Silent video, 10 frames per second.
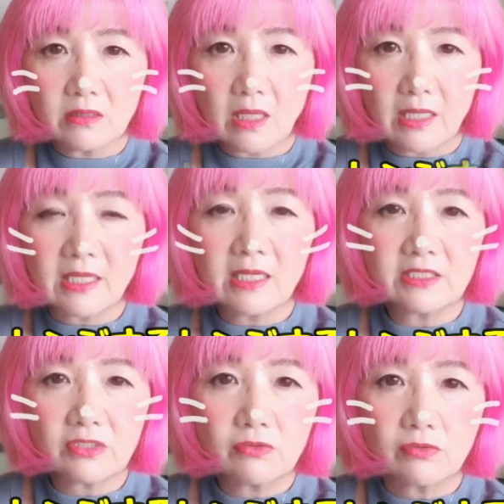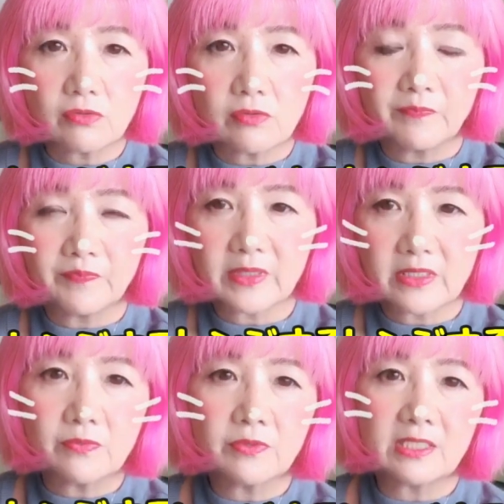新しく自
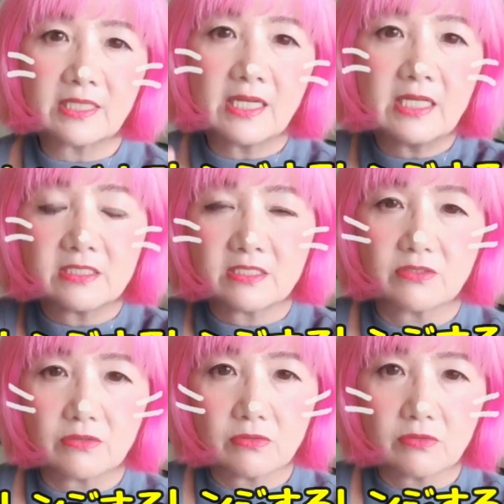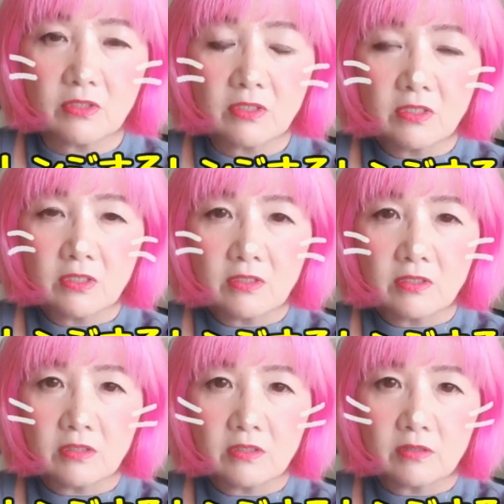分がチャレンジする
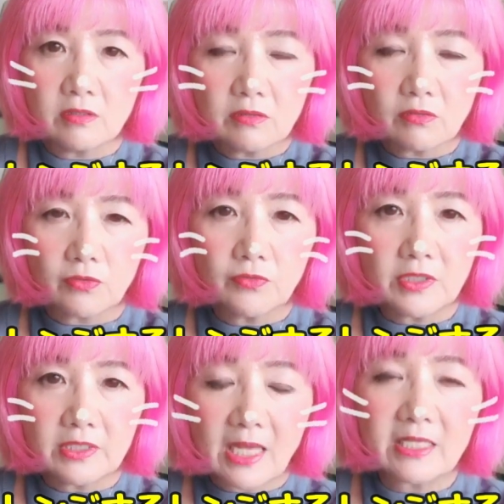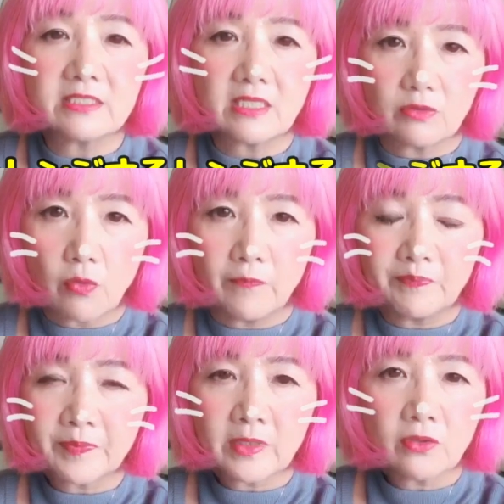ことに対しての
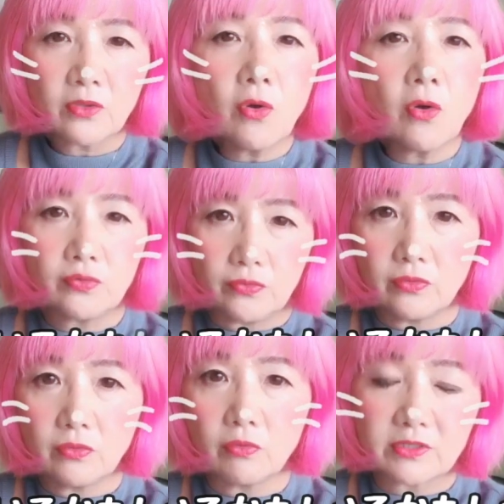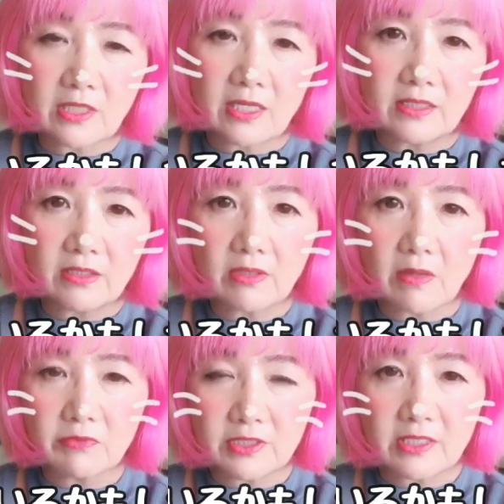恐怖を使っているかも
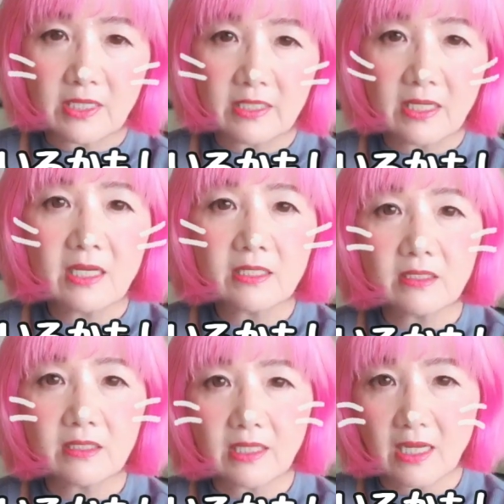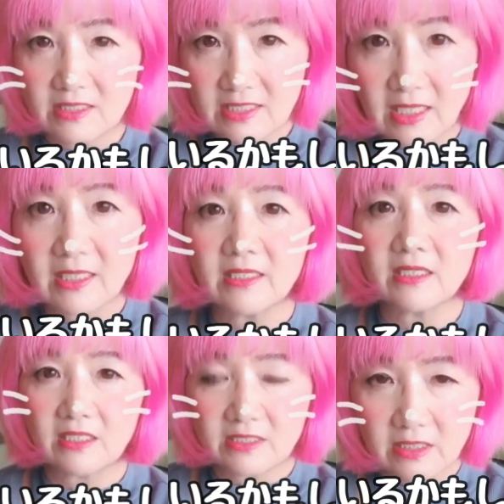しれないなって感じたからなん
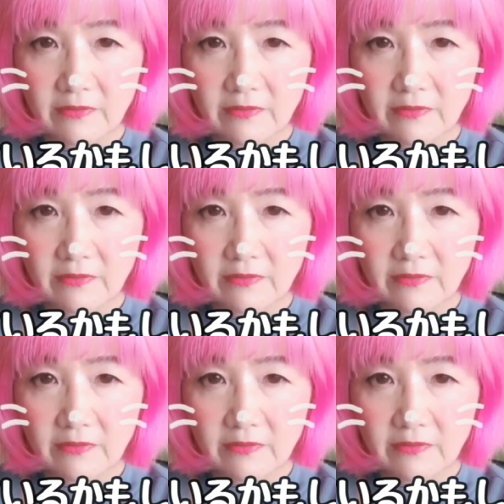です。